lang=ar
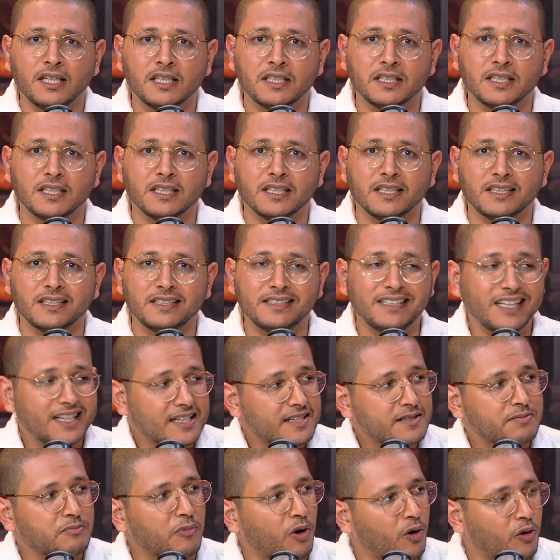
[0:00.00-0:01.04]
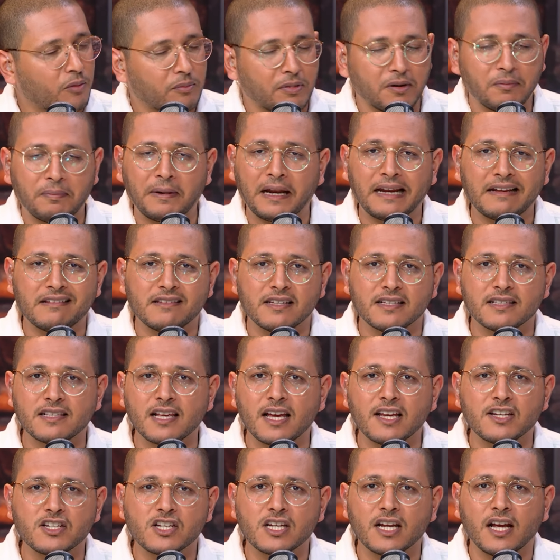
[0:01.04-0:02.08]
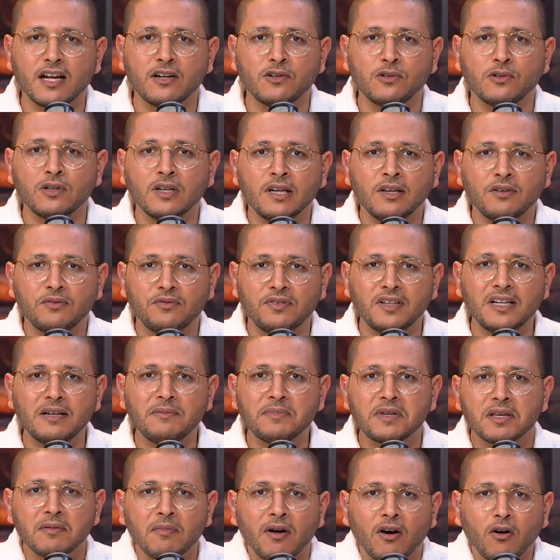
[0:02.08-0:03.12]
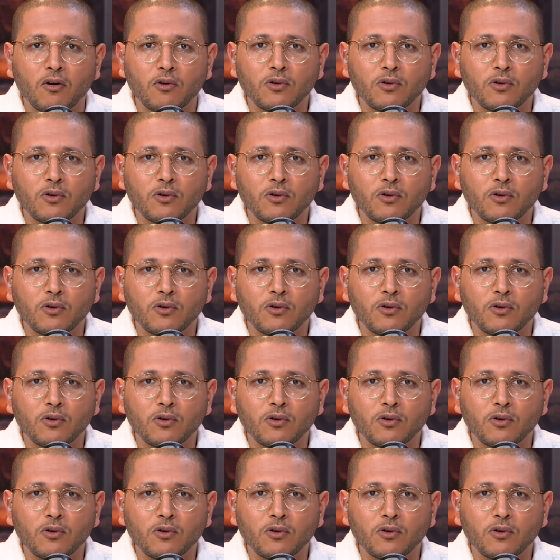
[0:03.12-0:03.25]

آه، آه، يسمعوا بالبلانيت دي سانج لأنه فيلم كما